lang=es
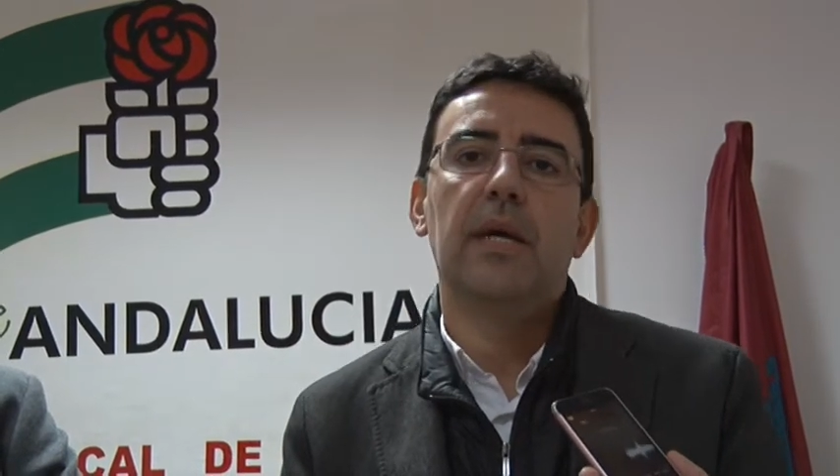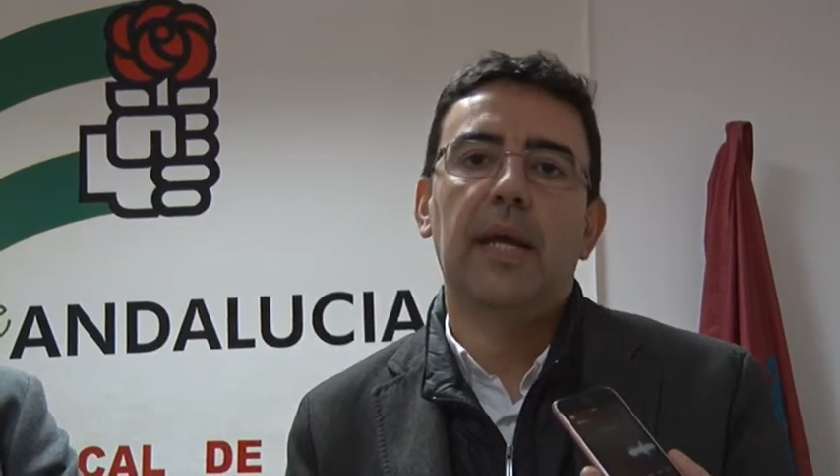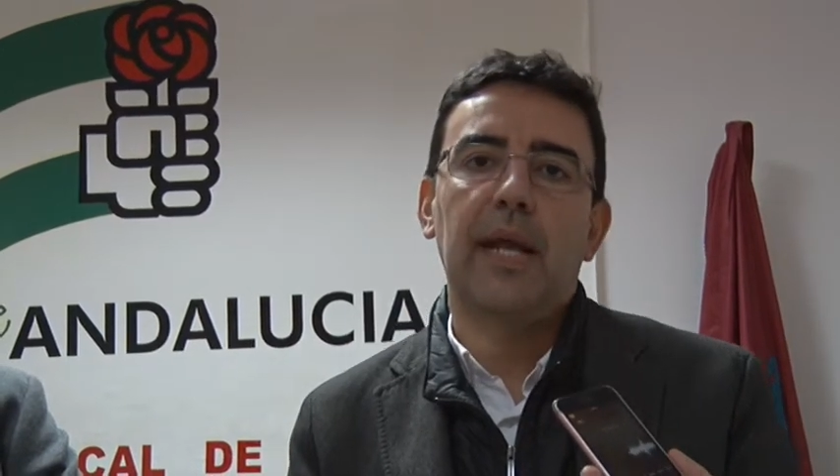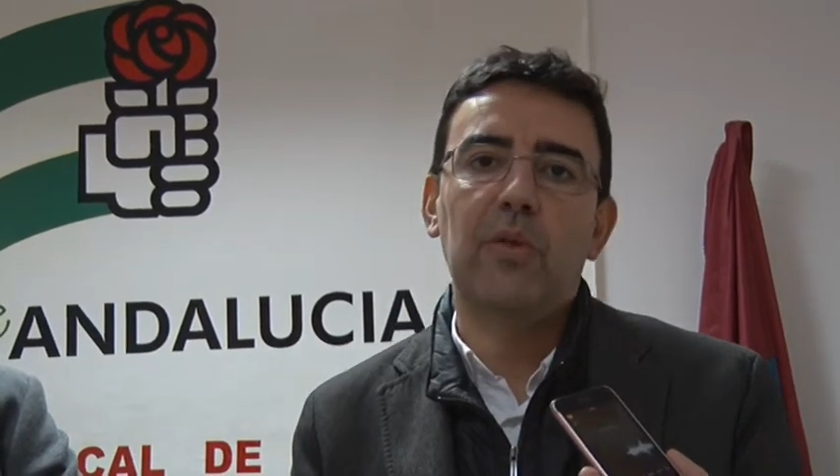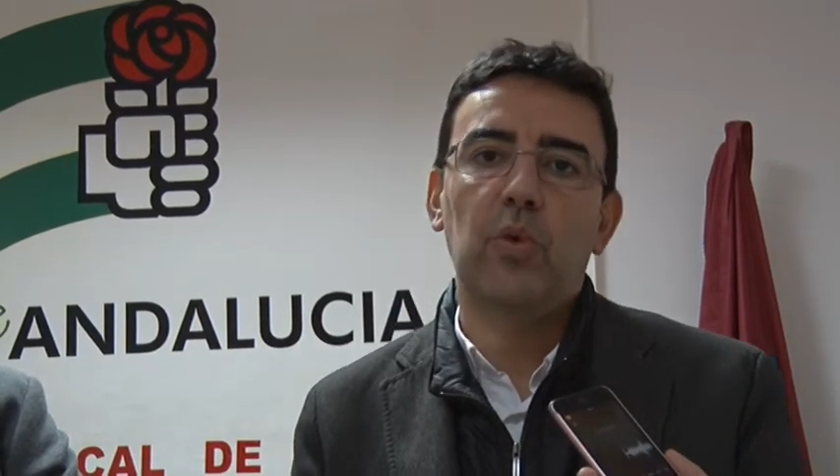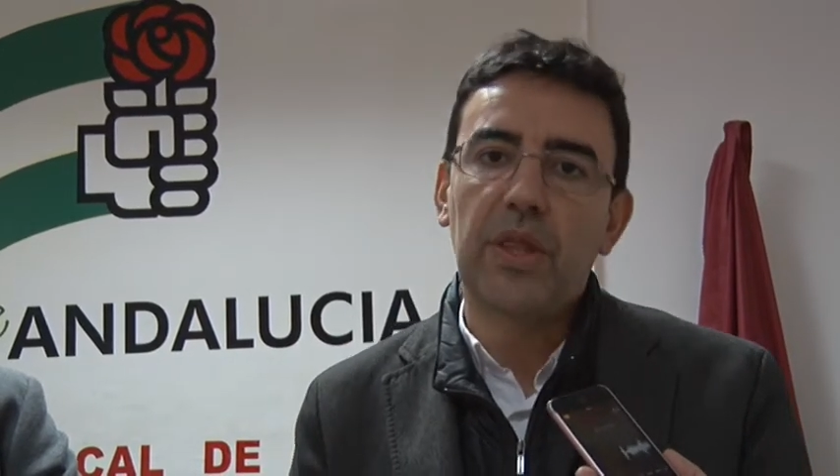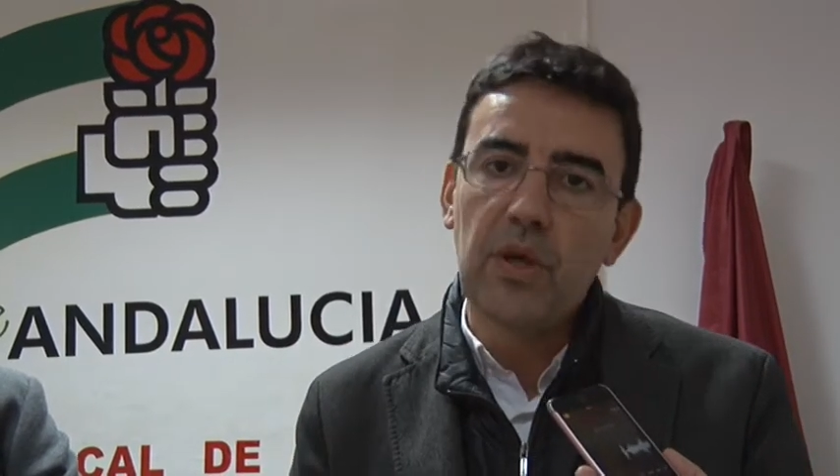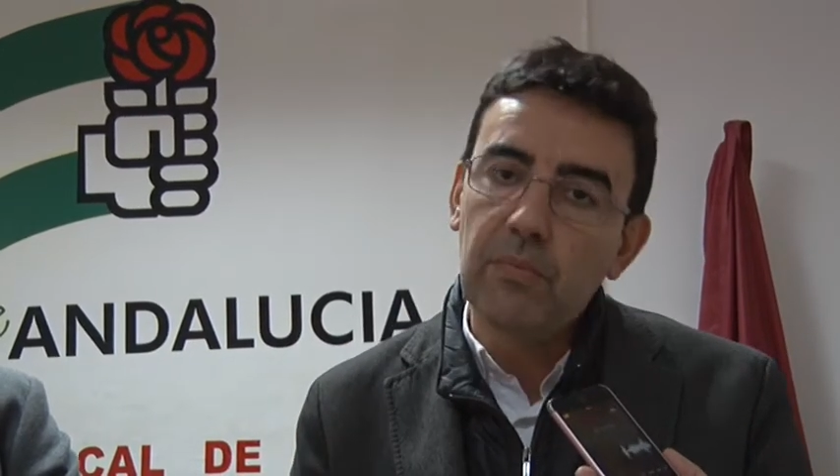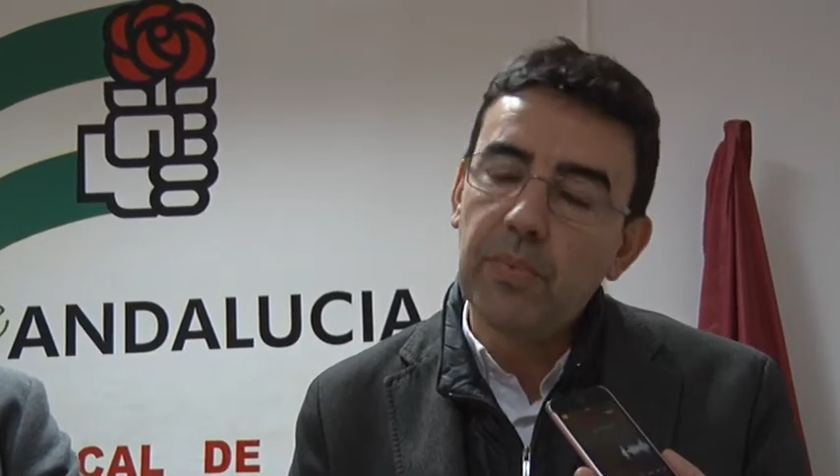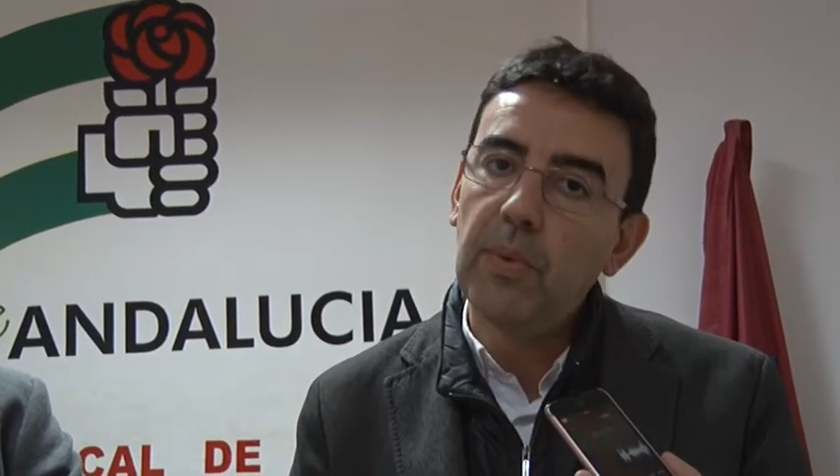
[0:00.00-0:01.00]
que la
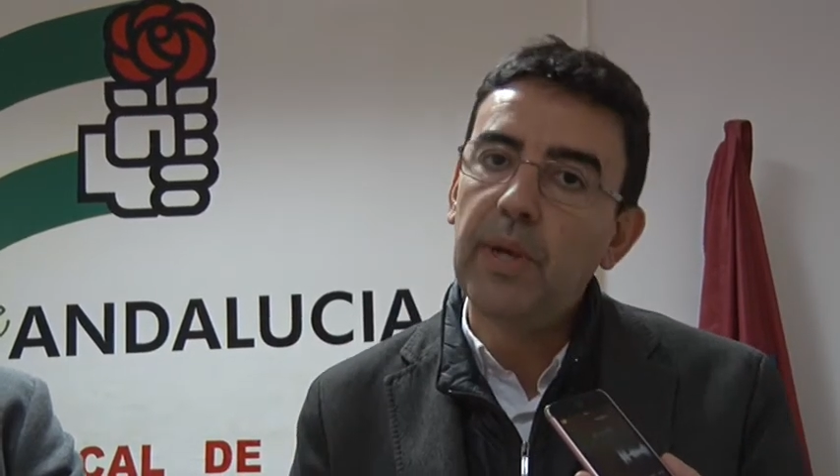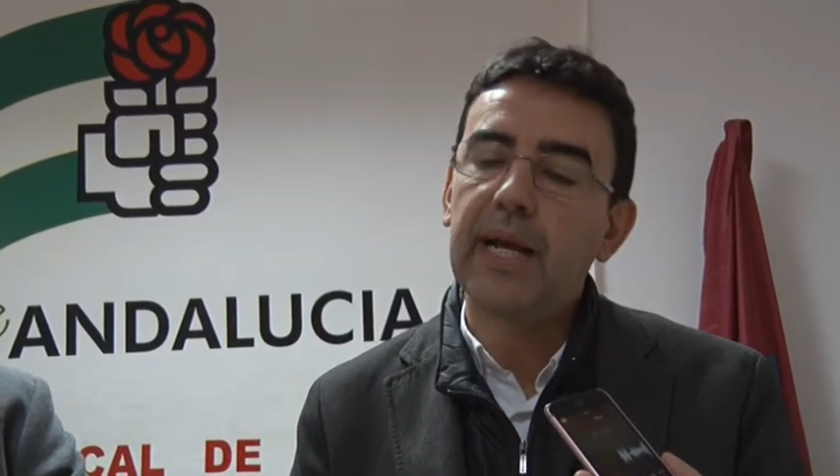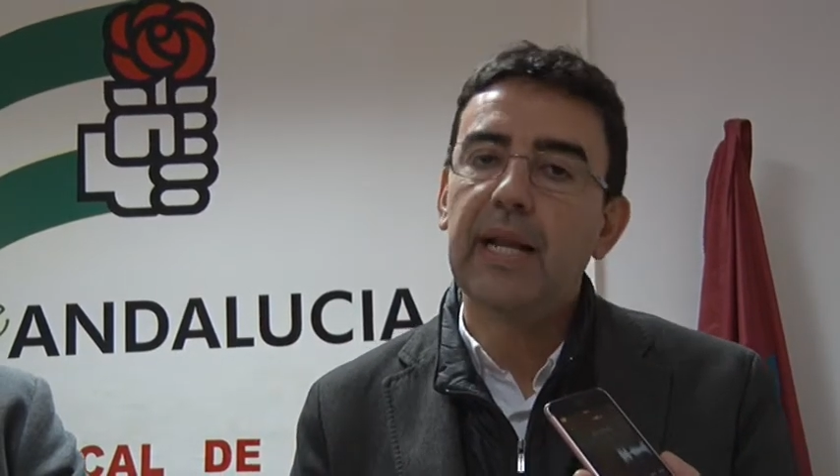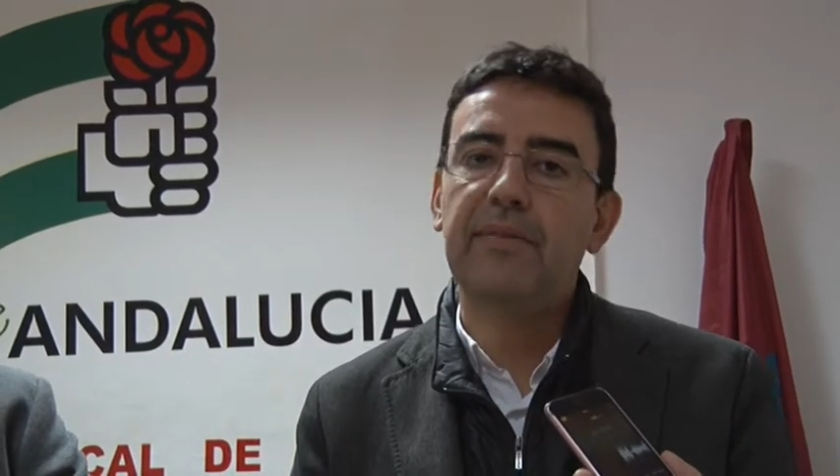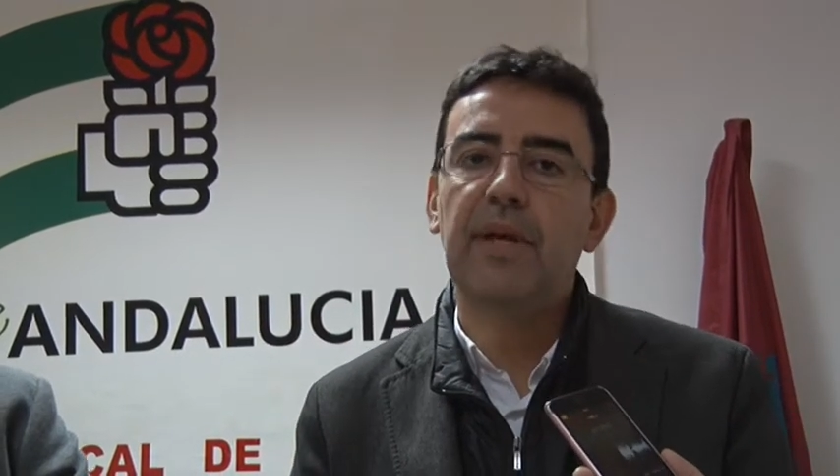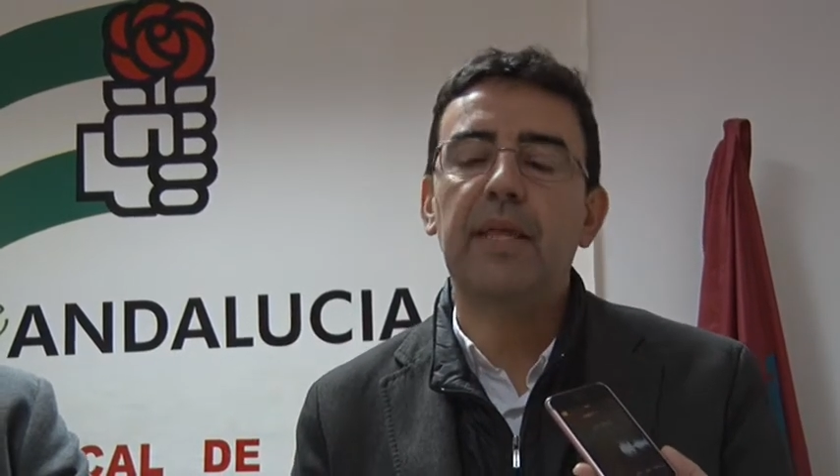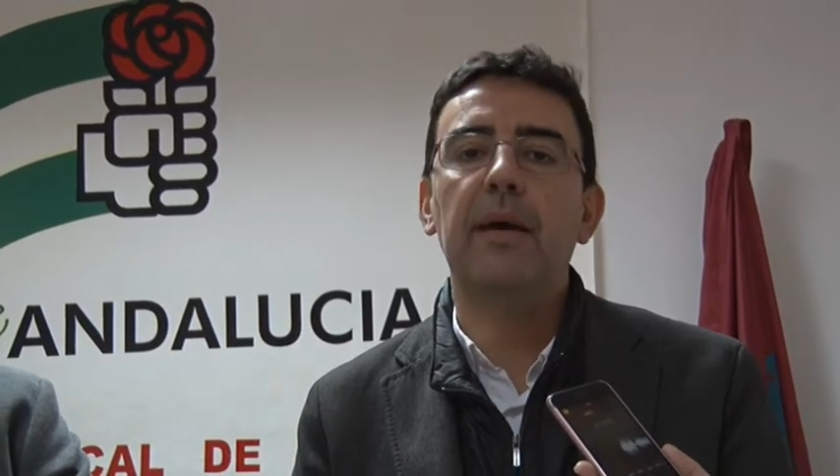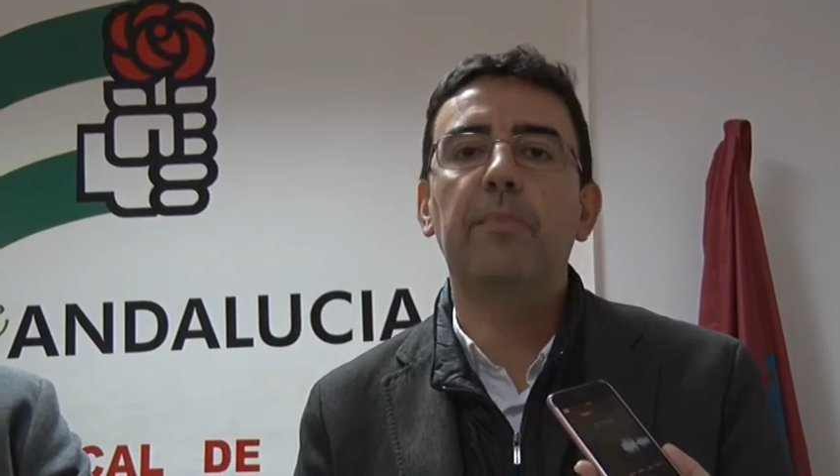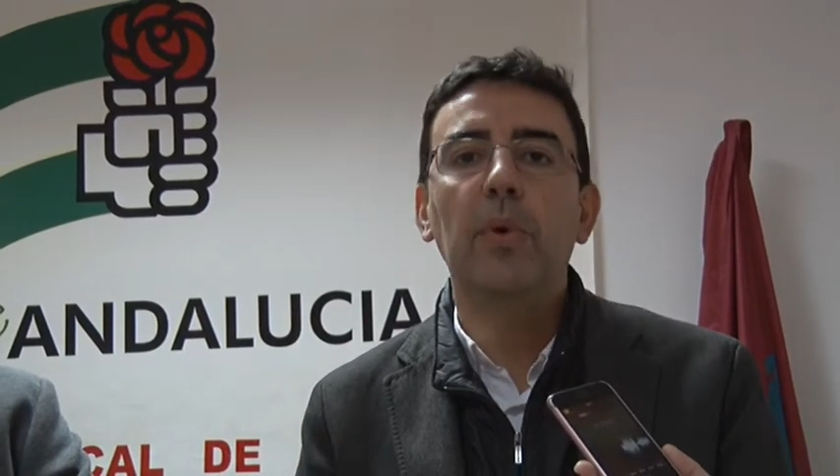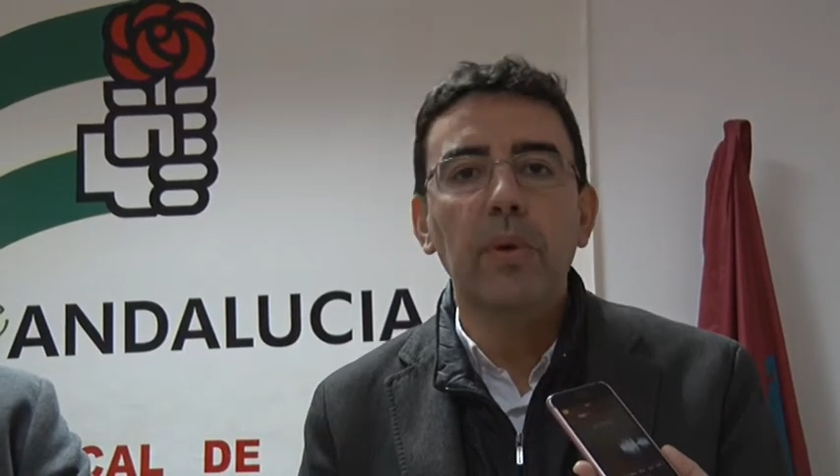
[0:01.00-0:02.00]
educación pública, la
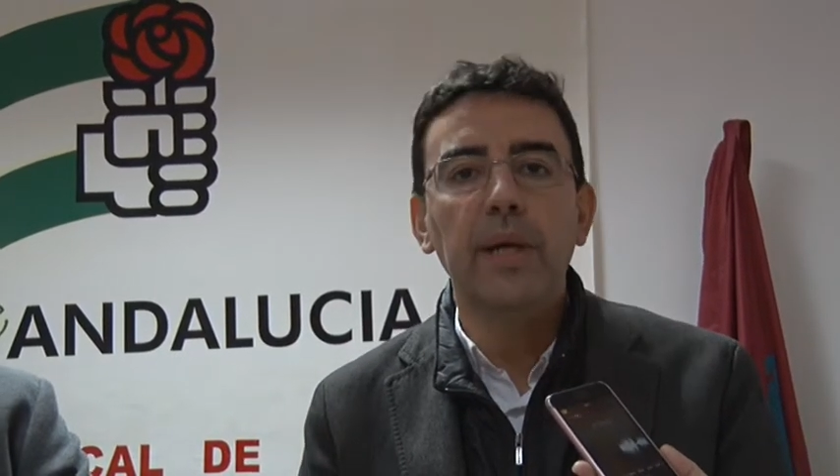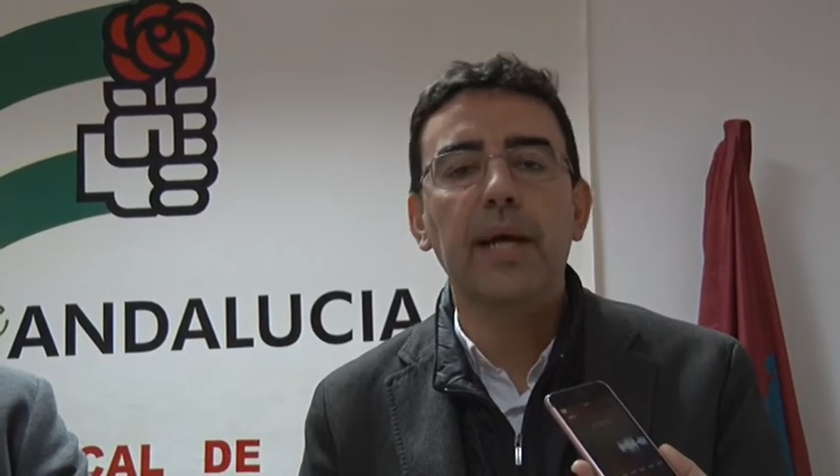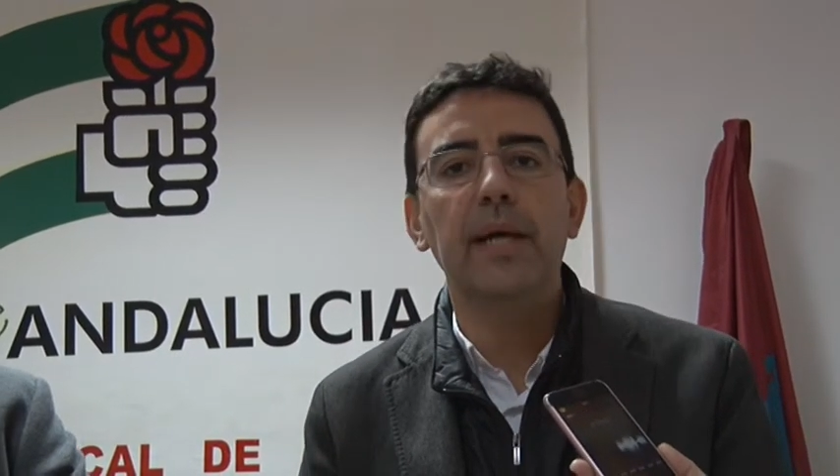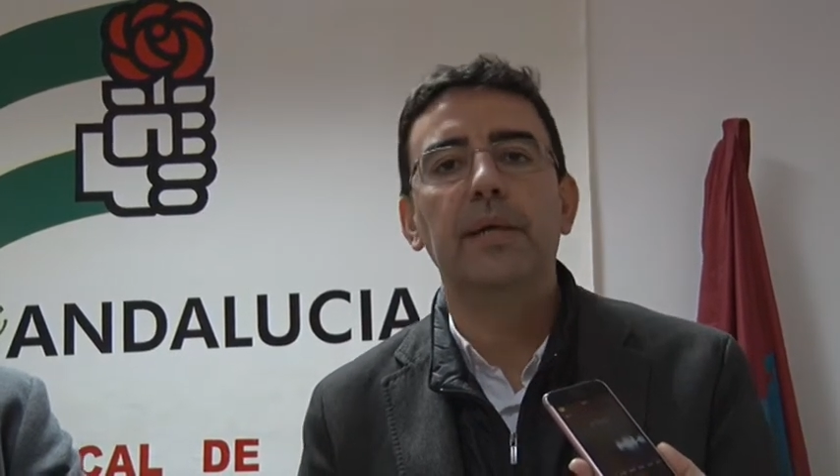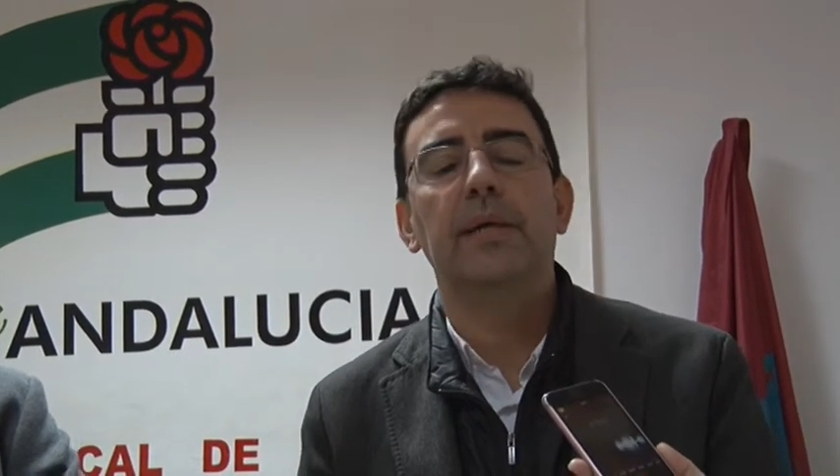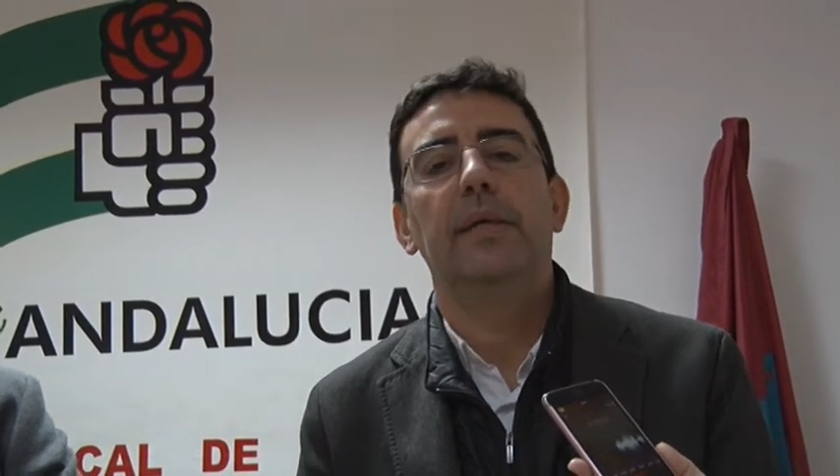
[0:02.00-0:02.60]
sanidad pública,